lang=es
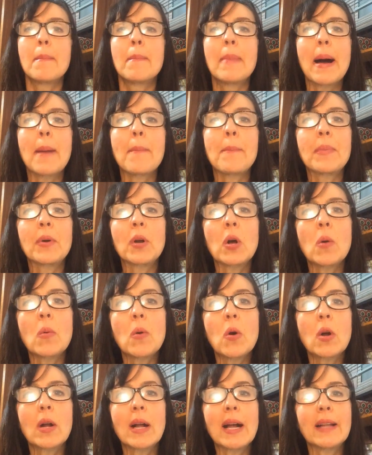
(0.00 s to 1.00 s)
va
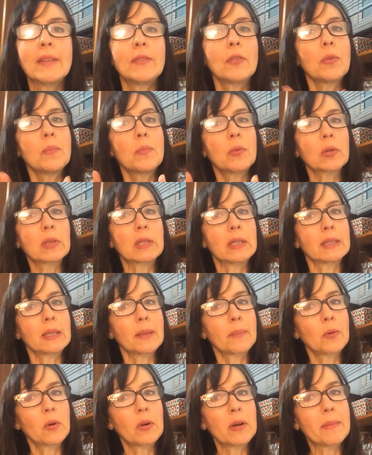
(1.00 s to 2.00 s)
provocando
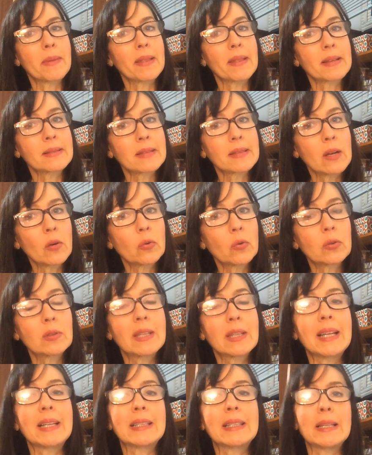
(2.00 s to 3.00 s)
importantes problemas de salud
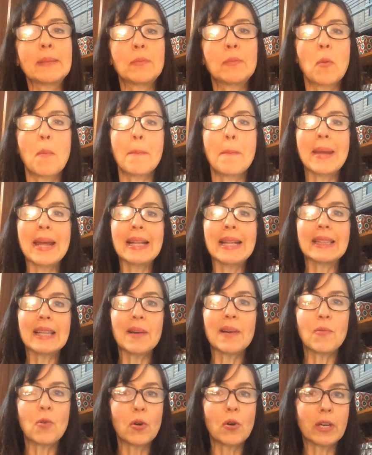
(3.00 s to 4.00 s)
del tipo
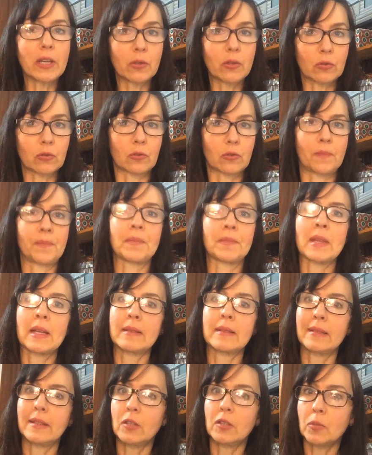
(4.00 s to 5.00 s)
metabólicos,
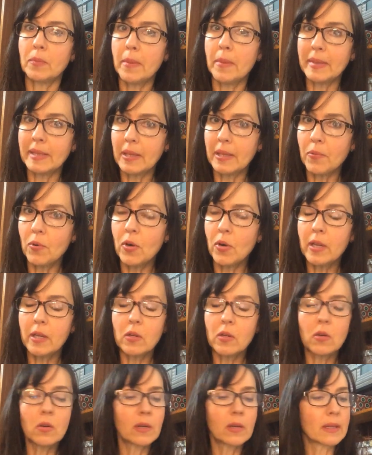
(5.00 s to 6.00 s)
síndrome
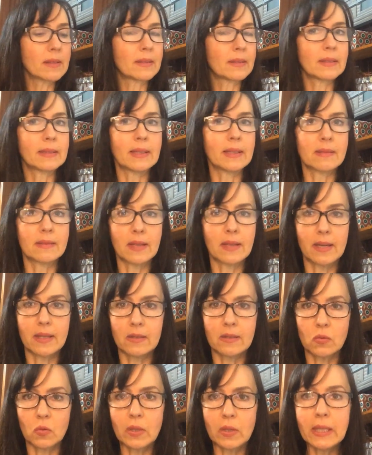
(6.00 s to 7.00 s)
metabólico, resistencia a la
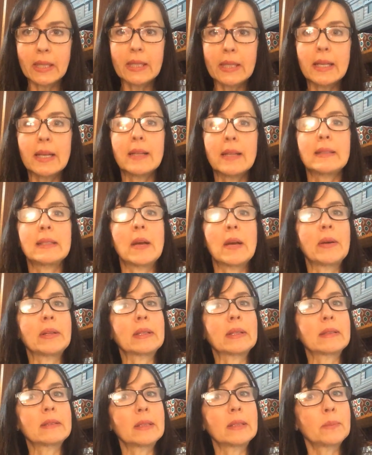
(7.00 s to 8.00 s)
insulina,
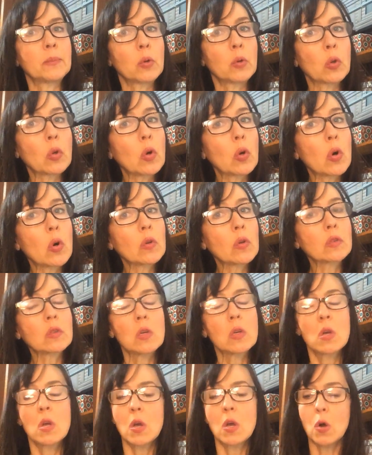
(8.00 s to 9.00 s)
diabetes tipo 2,